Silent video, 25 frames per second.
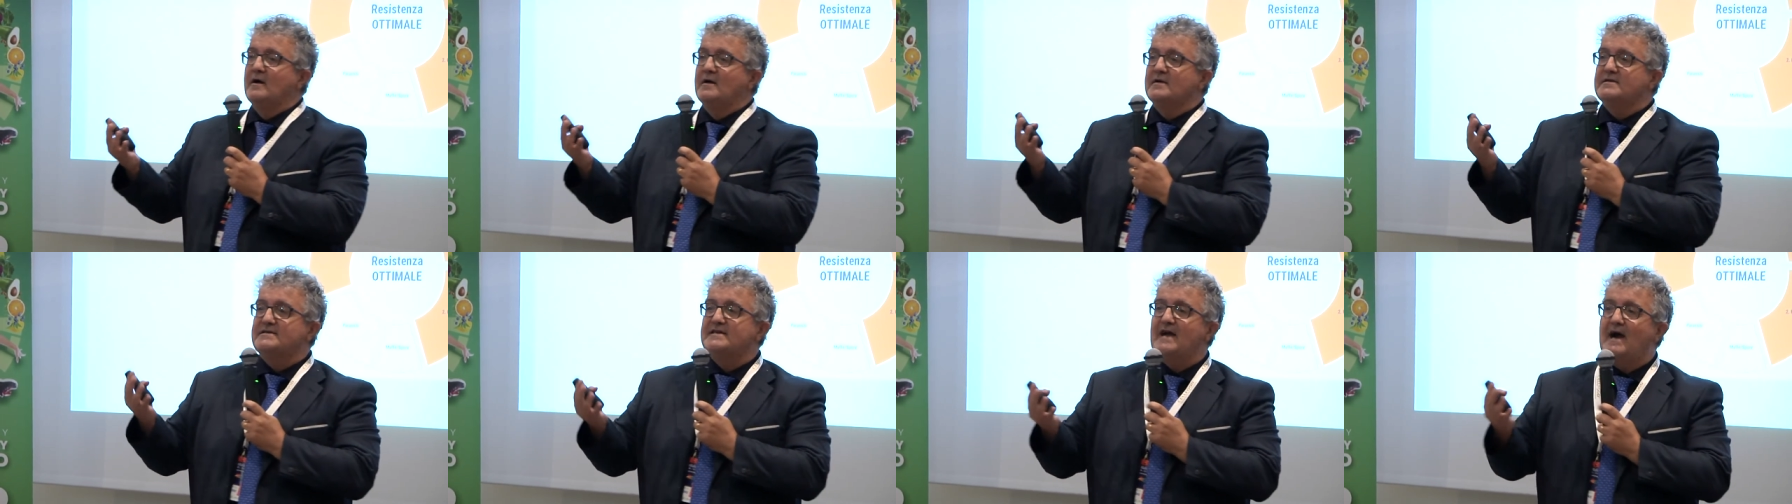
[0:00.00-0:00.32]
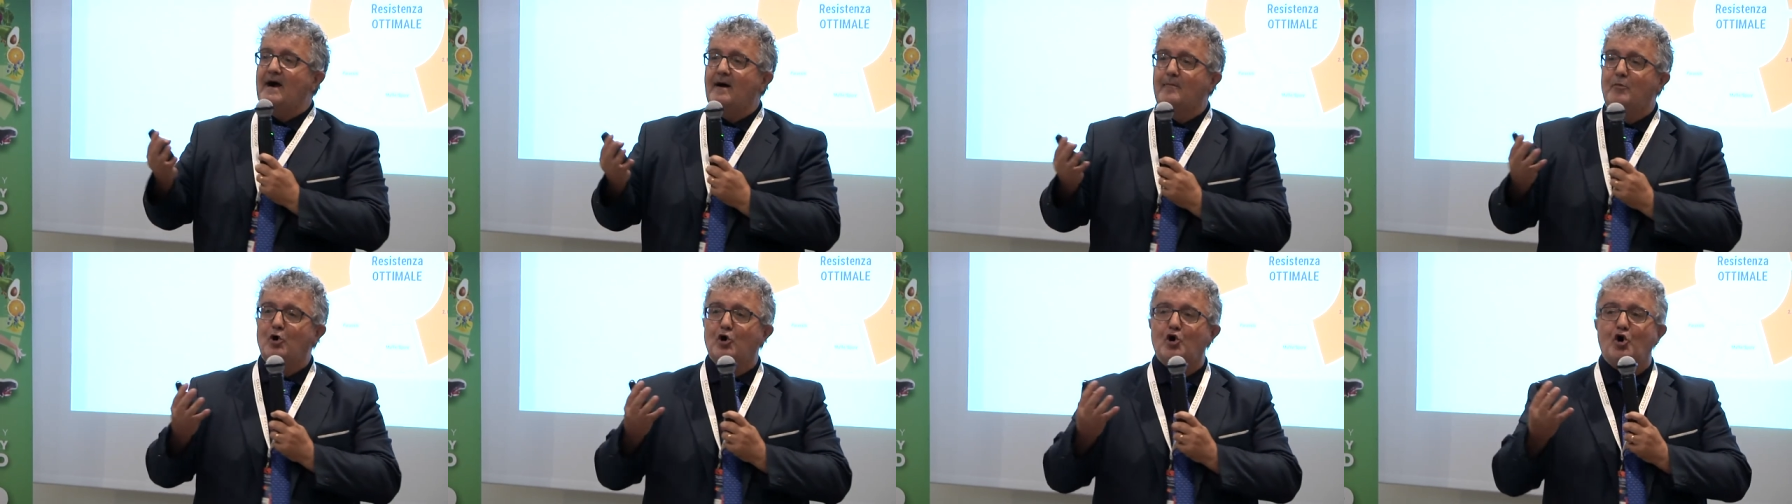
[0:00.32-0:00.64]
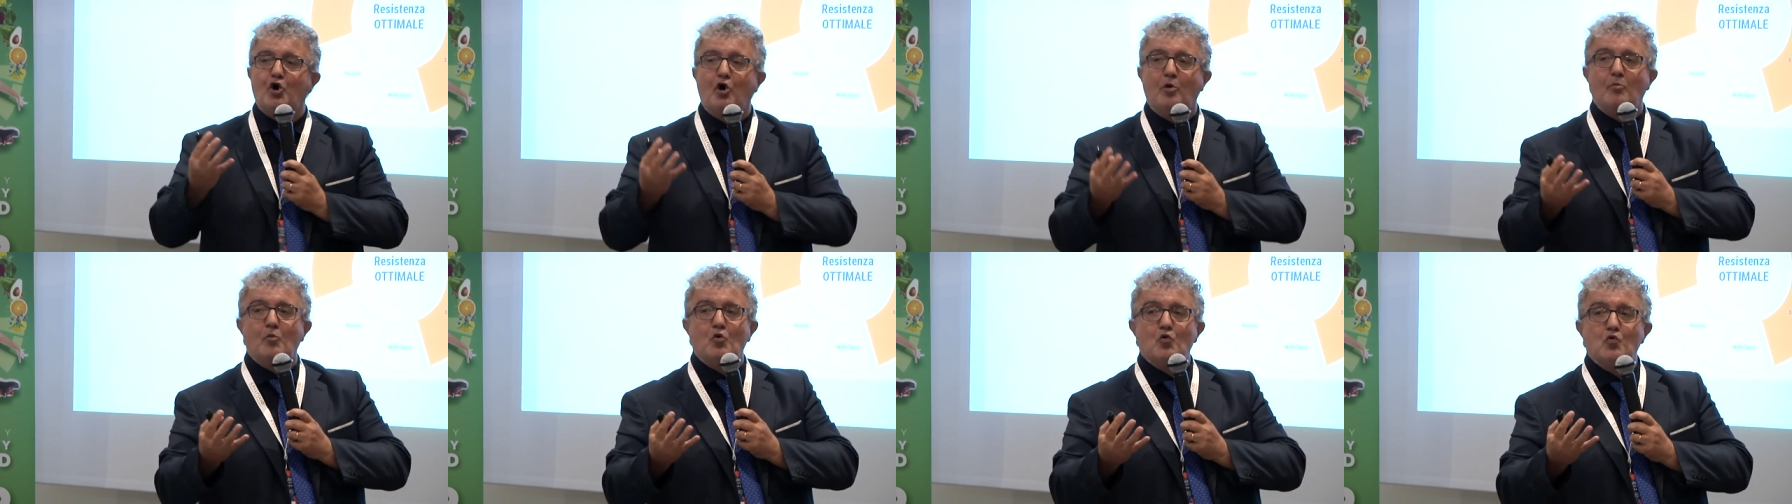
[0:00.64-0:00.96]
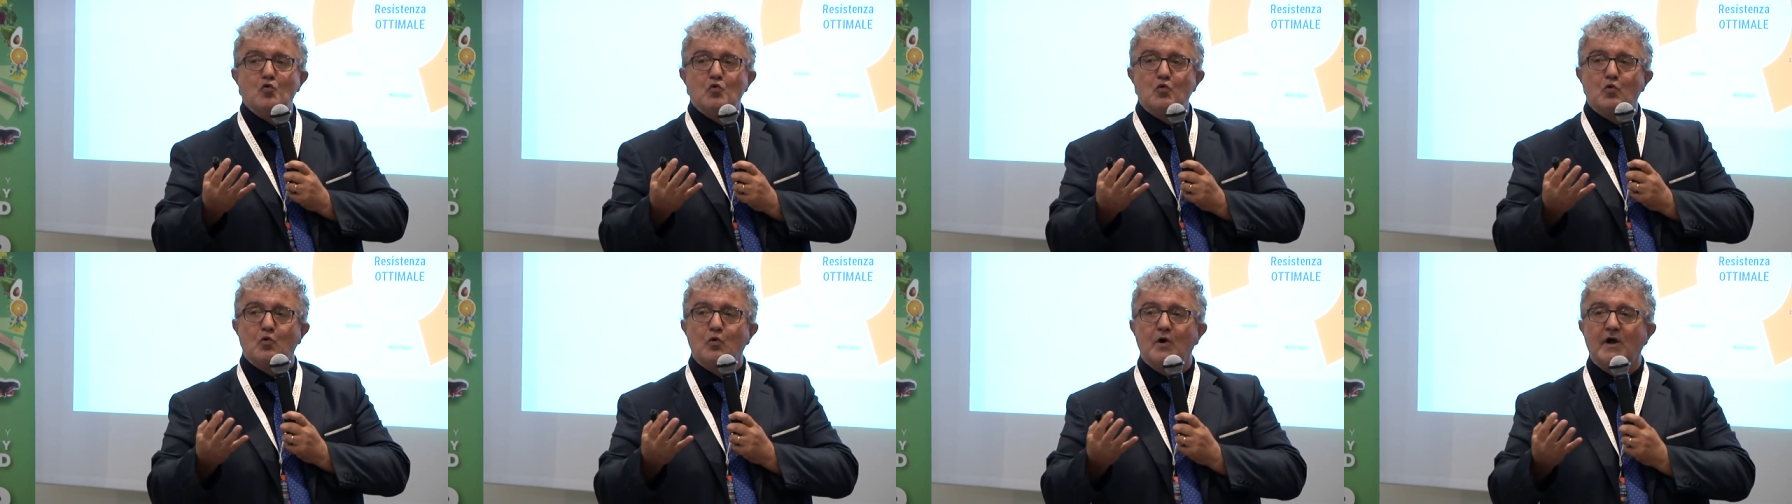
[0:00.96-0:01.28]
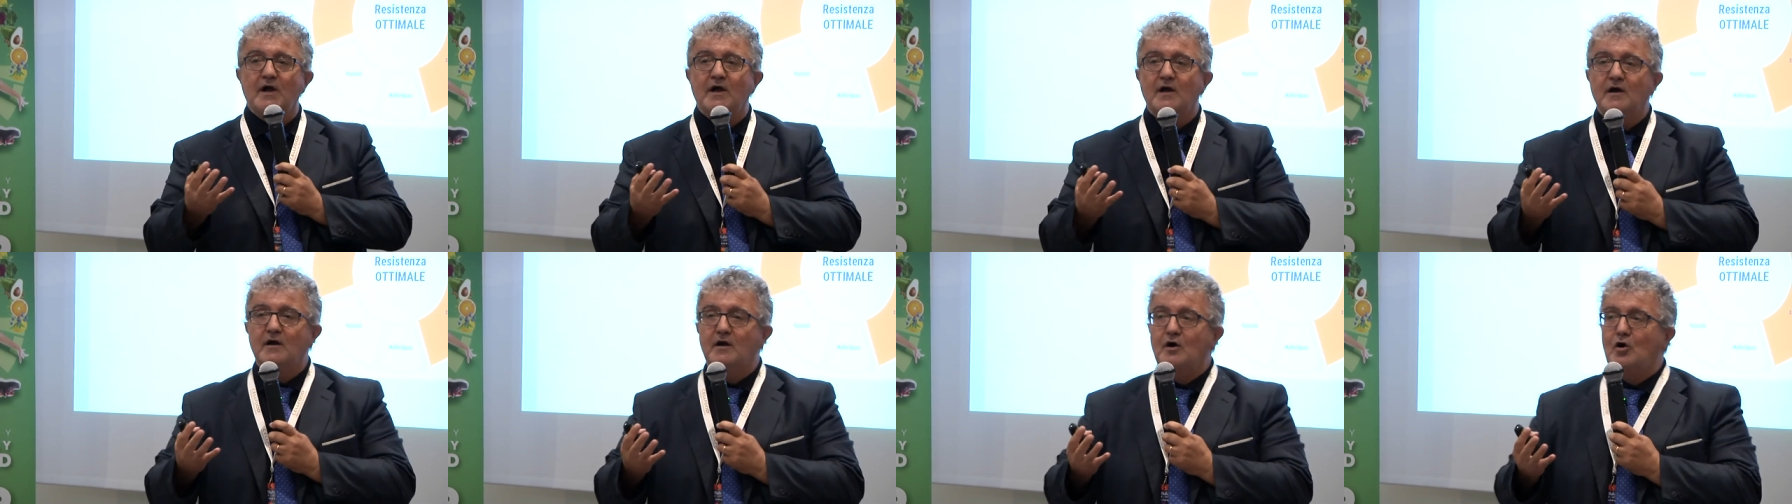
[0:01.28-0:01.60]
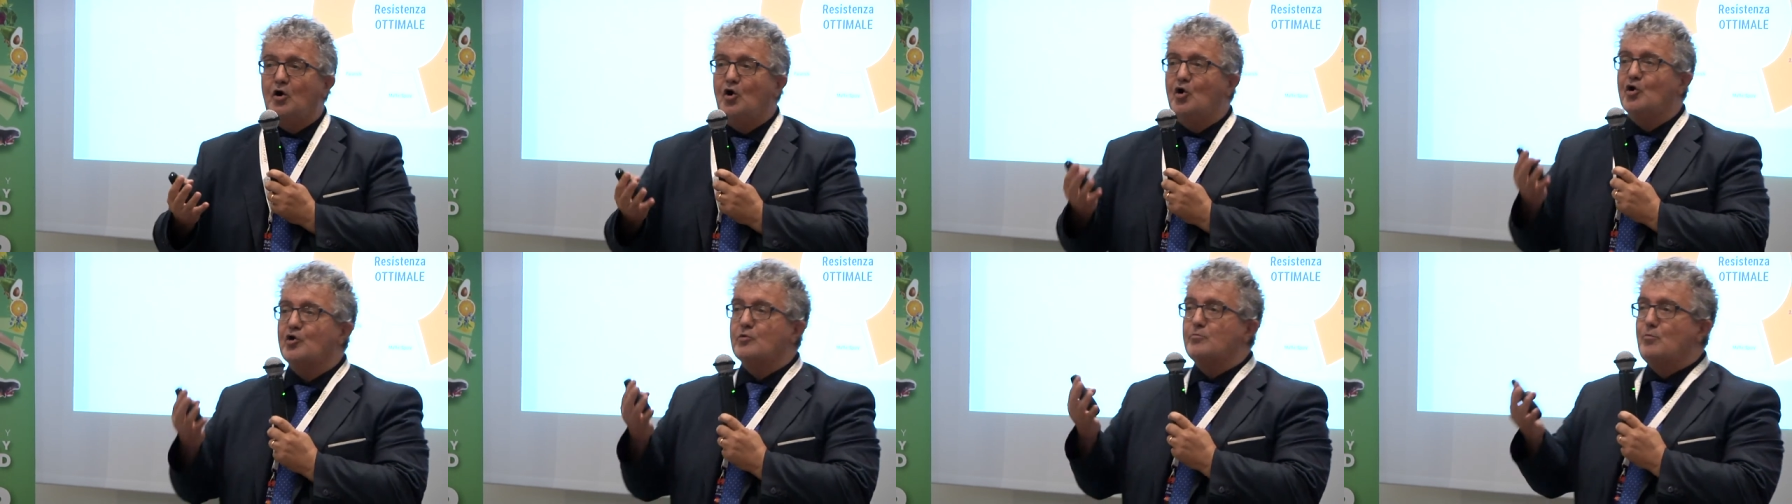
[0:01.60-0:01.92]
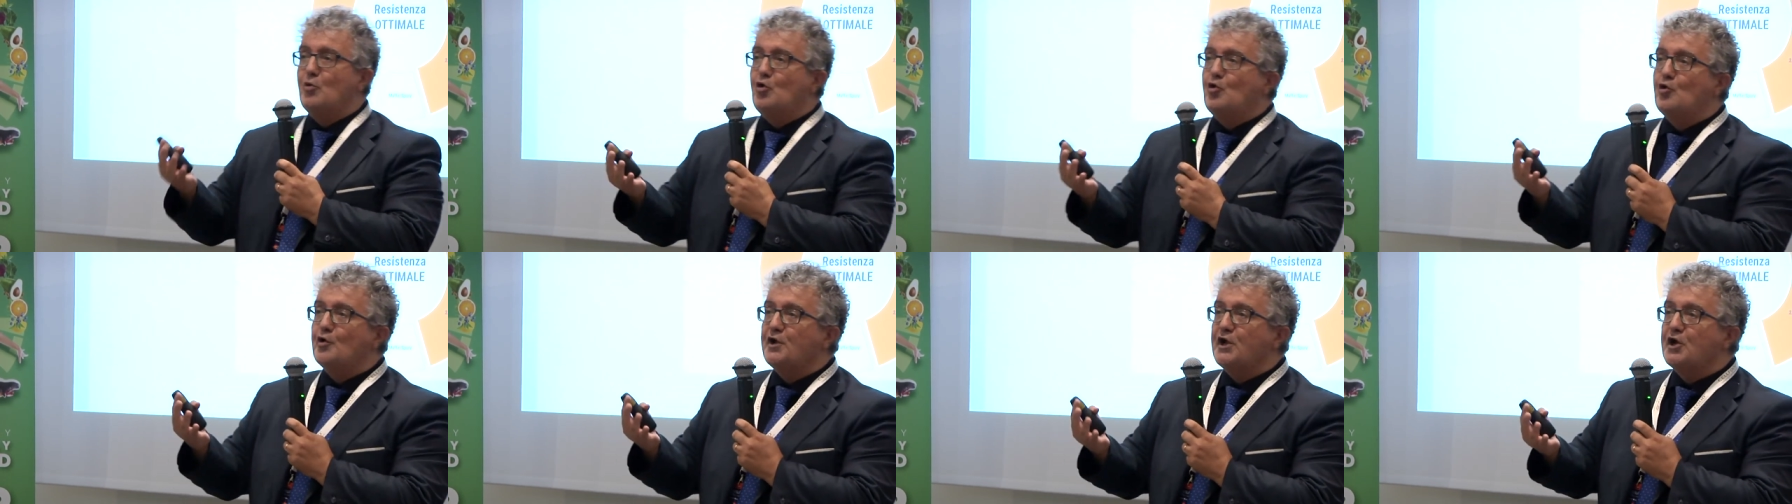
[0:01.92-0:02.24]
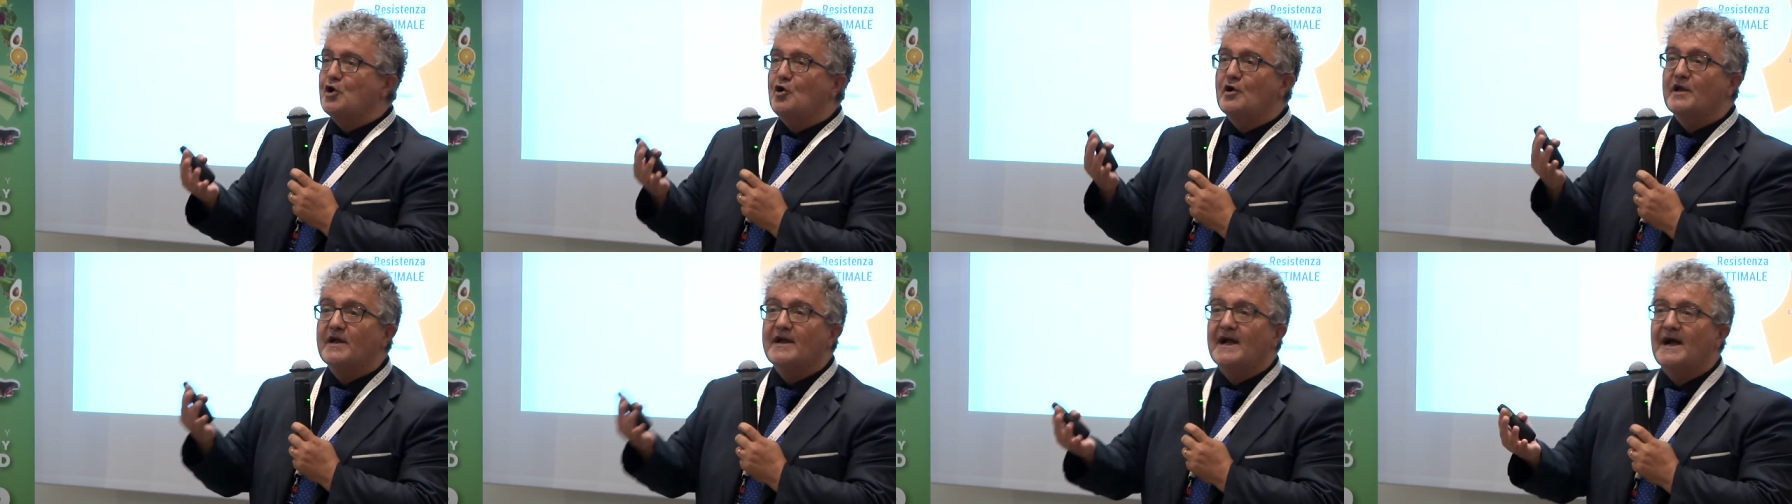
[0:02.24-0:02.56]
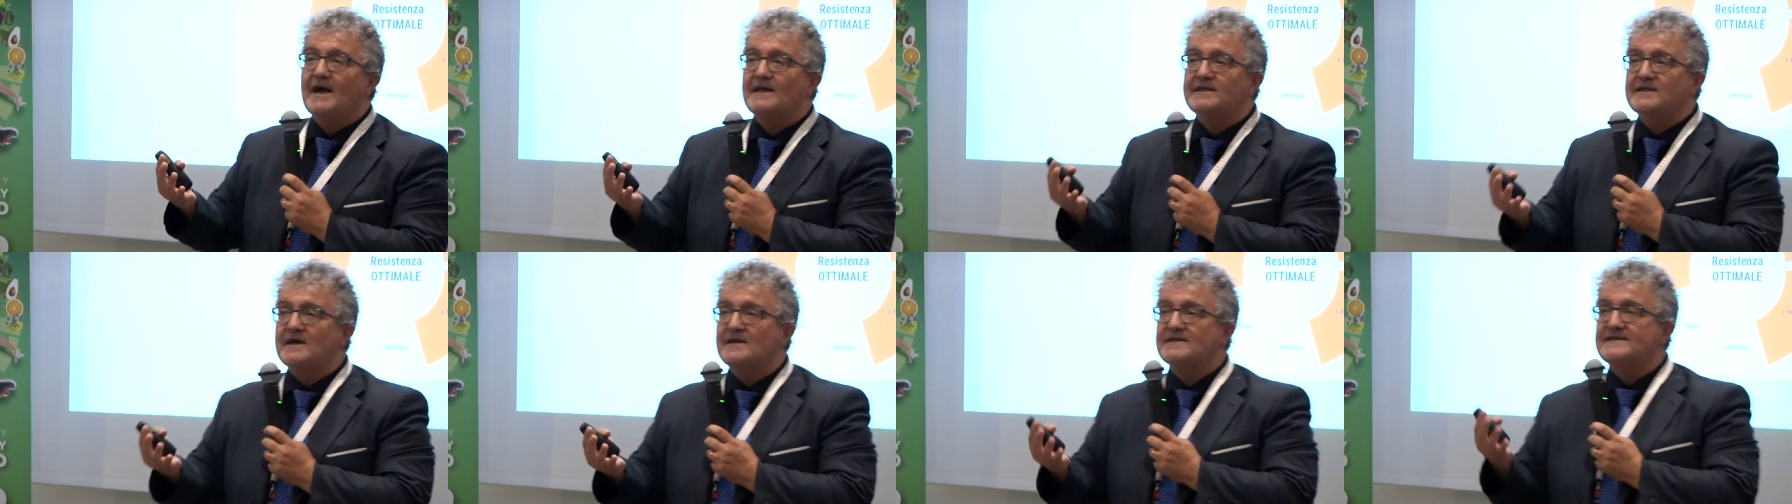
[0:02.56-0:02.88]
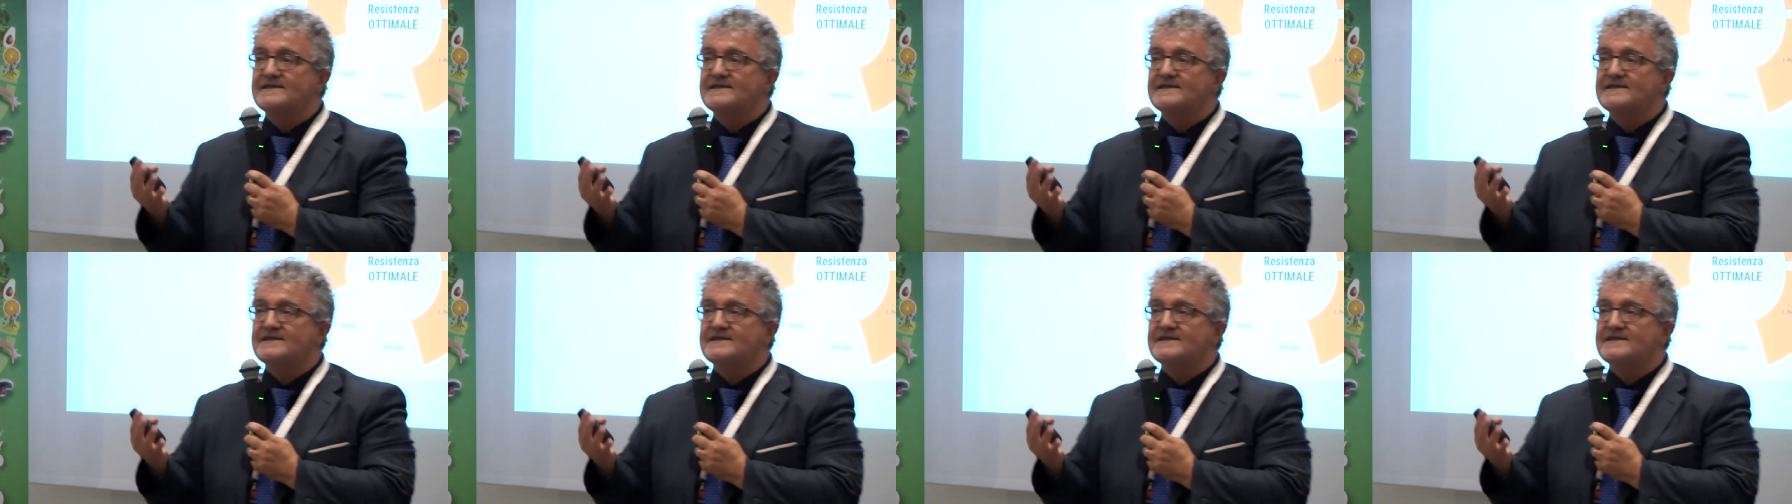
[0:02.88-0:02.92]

siamo comunque ormoni collegati